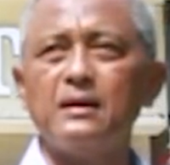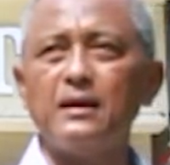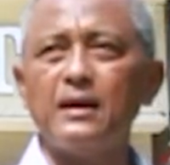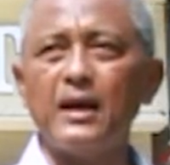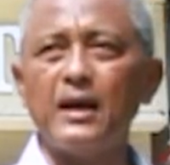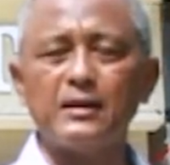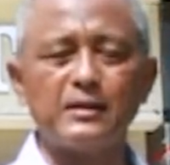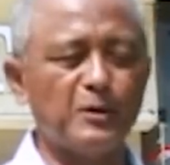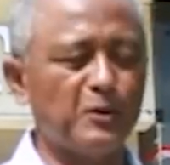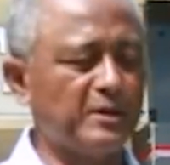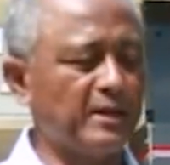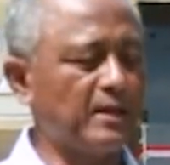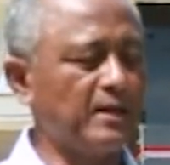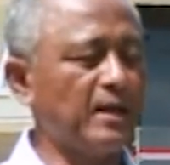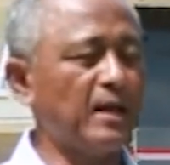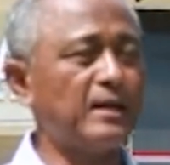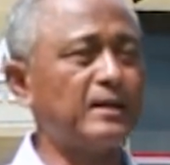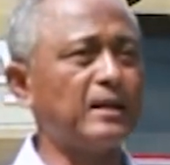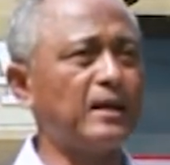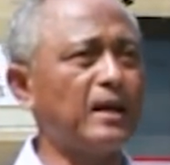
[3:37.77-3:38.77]
atau
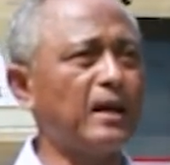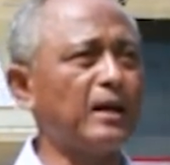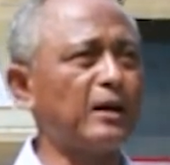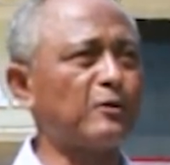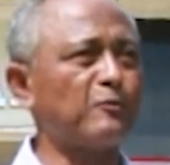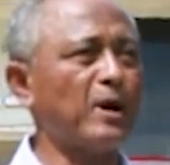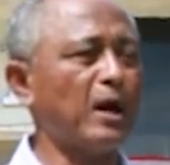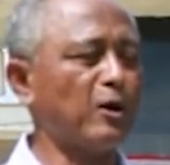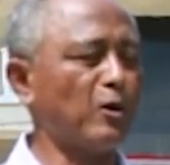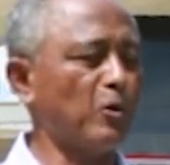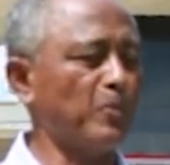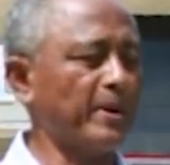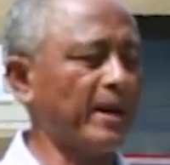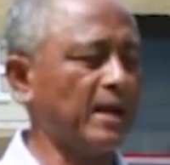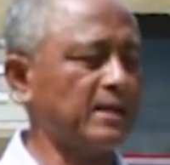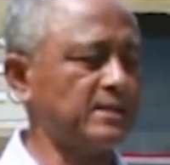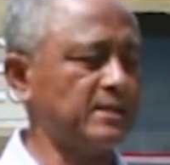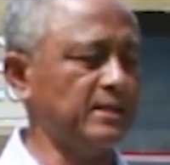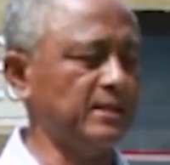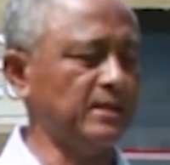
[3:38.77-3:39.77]
dikenal dengan ruang
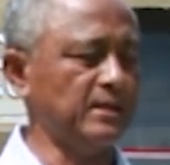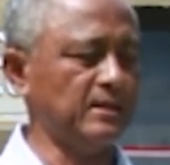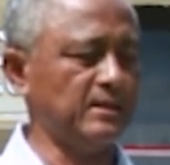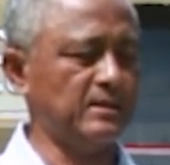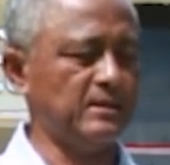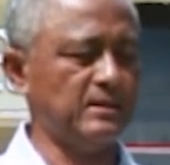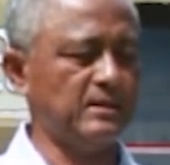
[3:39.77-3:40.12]
koperasi.